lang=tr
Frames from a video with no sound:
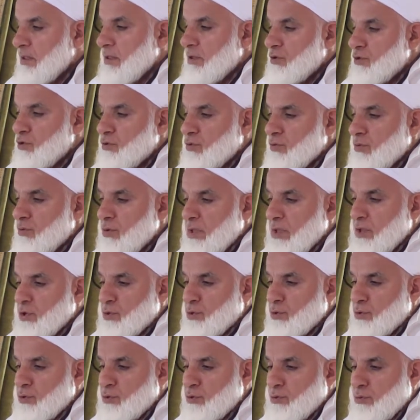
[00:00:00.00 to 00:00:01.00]
Sonra
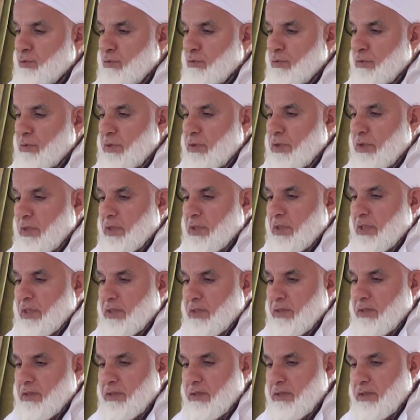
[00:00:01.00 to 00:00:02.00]
çocukluk
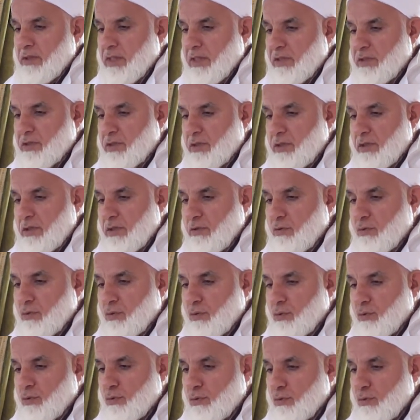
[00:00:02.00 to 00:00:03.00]
yılları, gençlik,
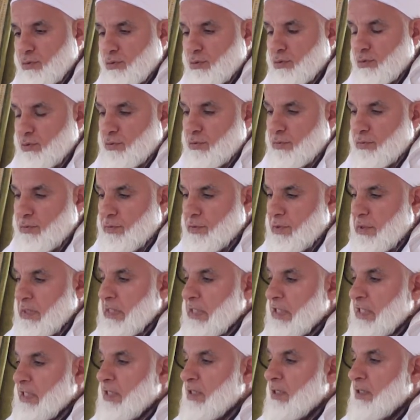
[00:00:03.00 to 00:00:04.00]
olgunluk.
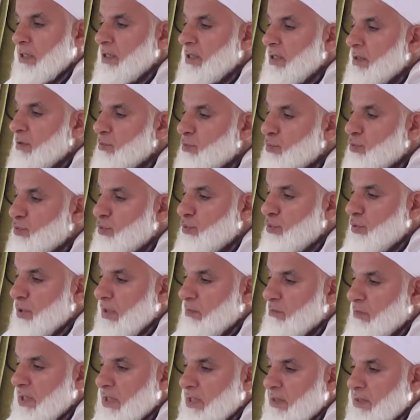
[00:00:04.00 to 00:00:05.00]
Bu
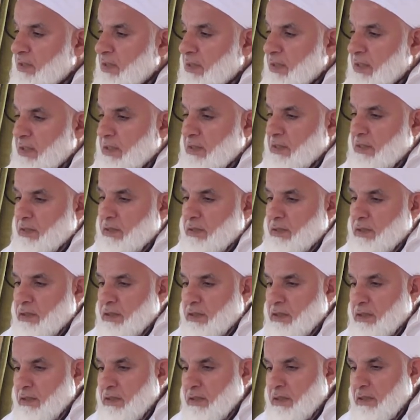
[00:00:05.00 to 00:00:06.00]
dönemlerde
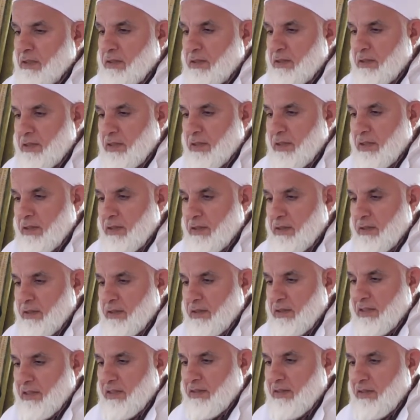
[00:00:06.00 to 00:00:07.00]

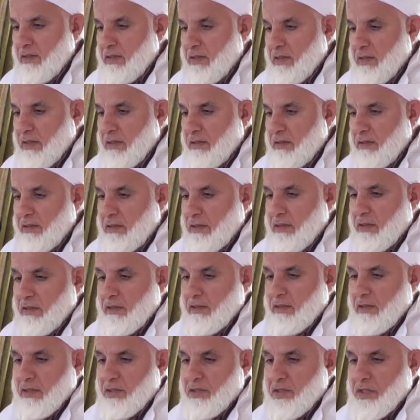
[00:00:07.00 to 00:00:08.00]
insan kendi kendine
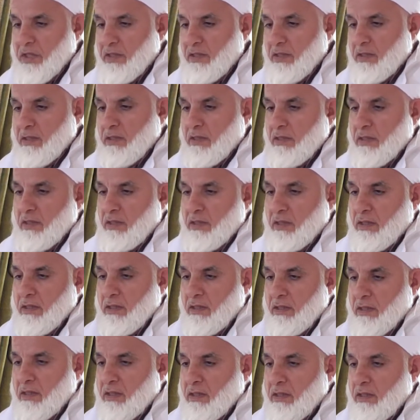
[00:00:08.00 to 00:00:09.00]
yetecek
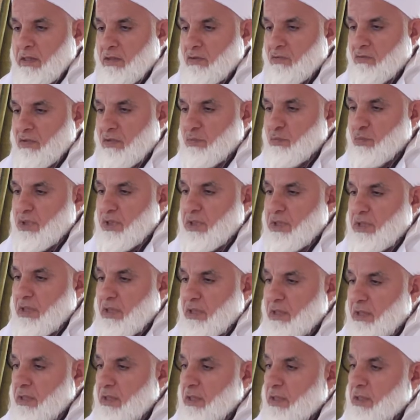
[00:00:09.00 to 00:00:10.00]
ve bir
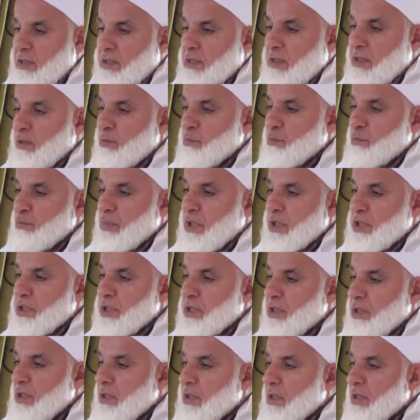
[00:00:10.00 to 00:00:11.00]
yandan da
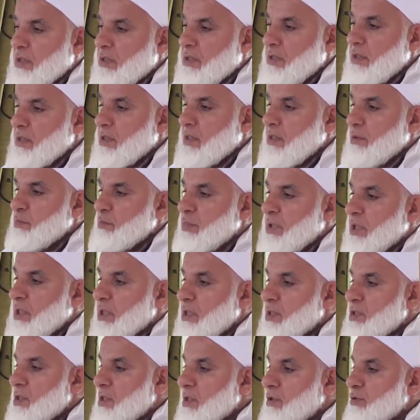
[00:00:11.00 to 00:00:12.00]
başkalarına da
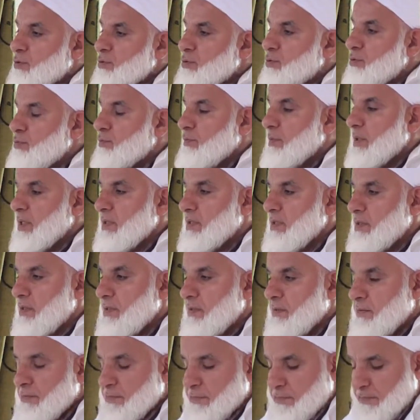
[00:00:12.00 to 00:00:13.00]
bakacak
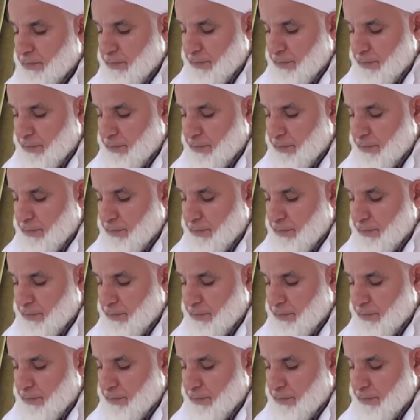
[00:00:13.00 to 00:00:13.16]
durumdadır.